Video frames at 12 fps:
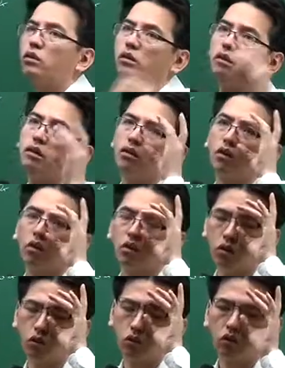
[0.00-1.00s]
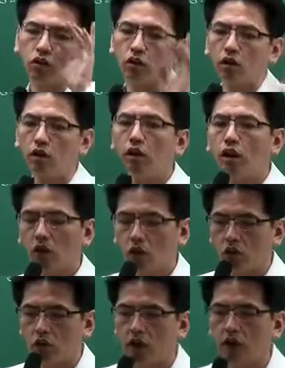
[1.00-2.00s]
용적률, 용도 등을
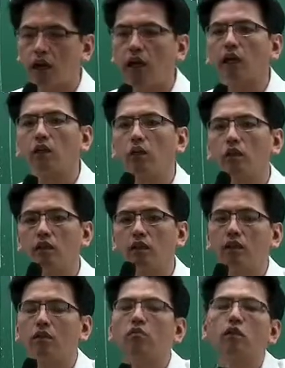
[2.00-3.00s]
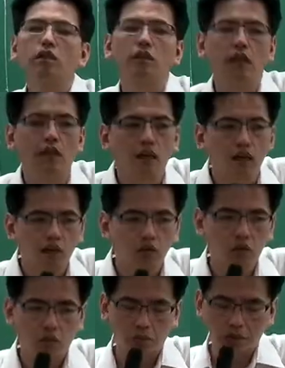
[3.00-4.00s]
규제하기 위해서 지구 단계
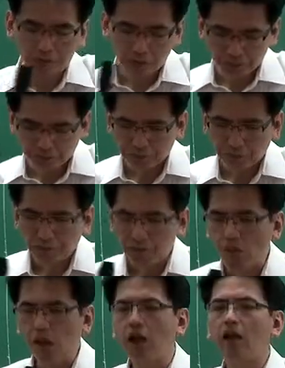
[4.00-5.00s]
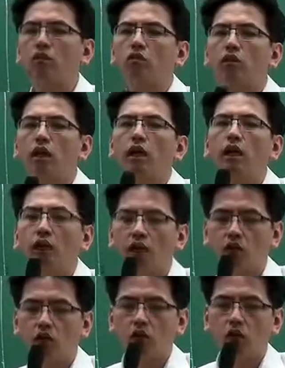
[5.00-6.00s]
수립을 할 수가
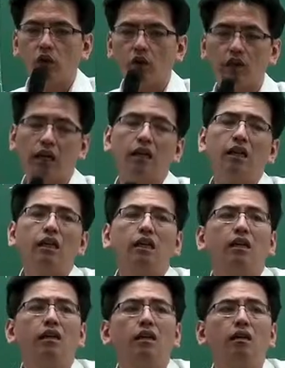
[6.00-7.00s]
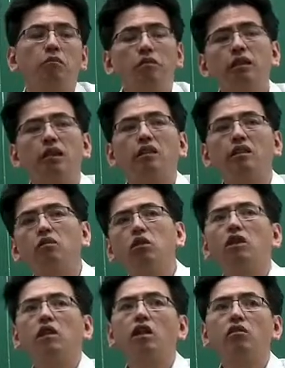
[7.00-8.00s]
있고요. 자, 어, 문제는 지구
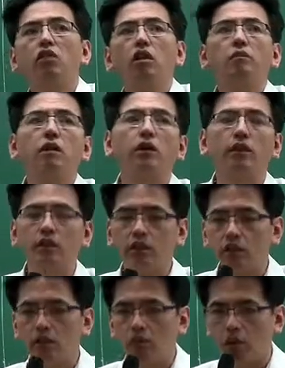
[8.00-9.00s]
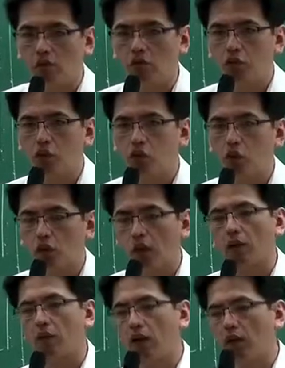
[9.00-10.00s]
단위 계획을 수립하기 위한 지역적
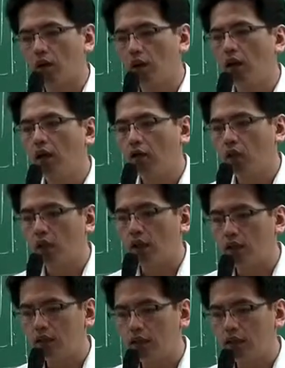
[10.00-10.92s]
범주라고 하는 거, 소위